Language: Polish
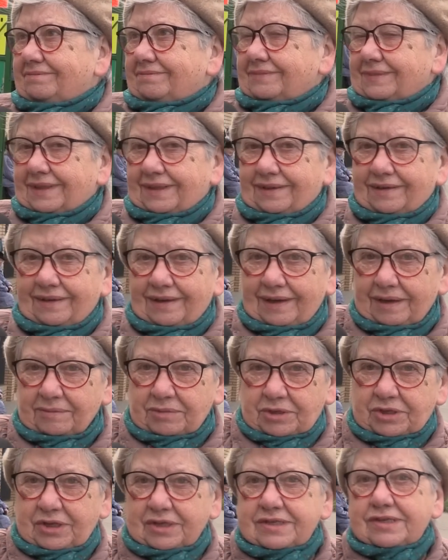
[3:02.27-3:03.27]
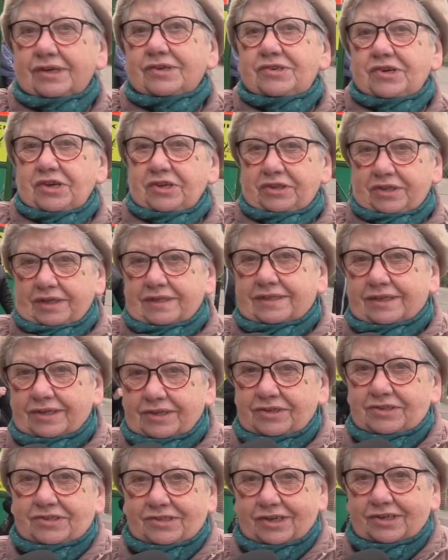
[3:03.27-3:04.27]
No, przecież to co dzień to
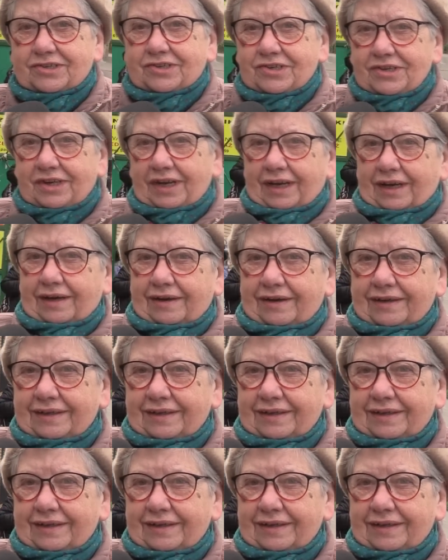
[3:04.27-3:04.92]
coś, coś innego